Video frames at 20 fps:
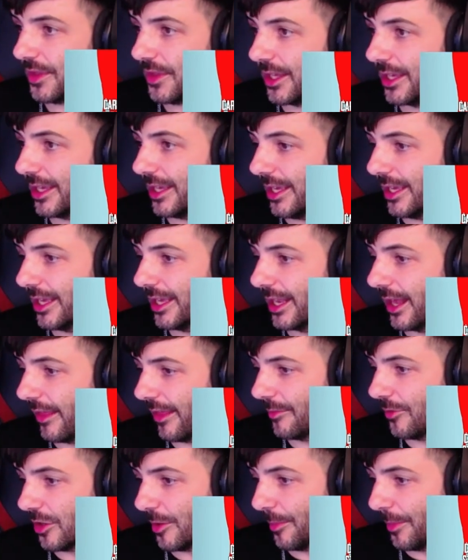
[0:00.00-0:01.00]
Y nada,
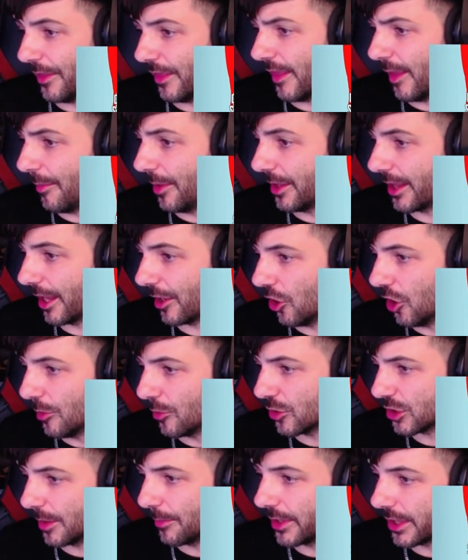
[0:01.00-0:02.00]
nos apetecía invitarlo y lo
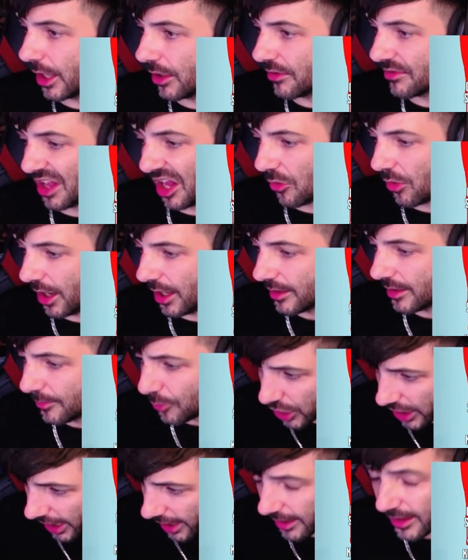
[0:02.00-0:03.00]
hemos invitado, tal cual.
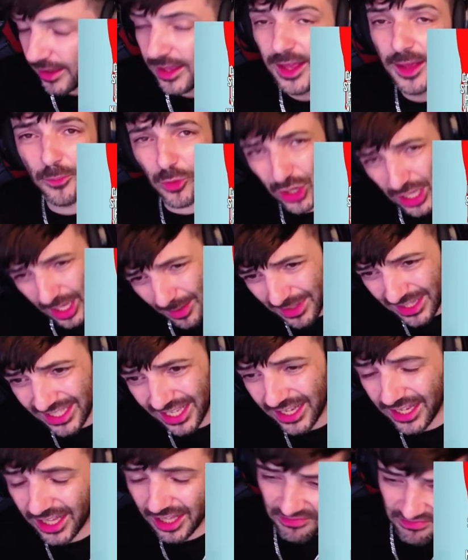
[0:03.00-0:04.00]
¿Por qué? Porque es mi
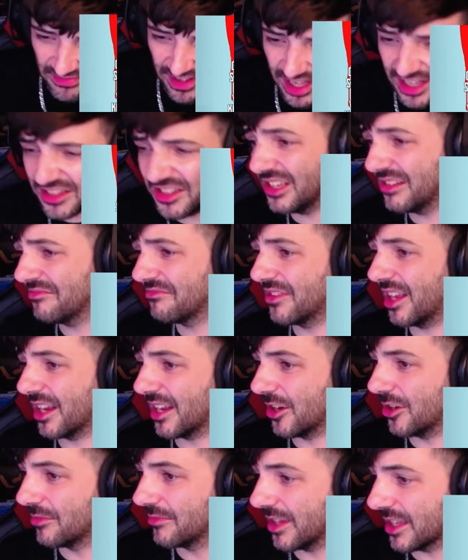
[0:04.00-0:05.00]
serie. Así, de
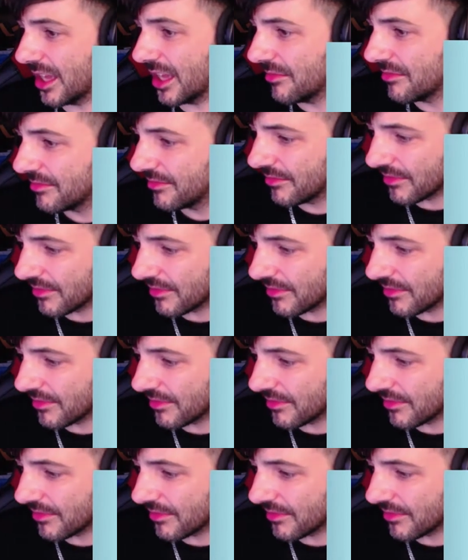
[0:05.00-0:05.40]
claro, ya está.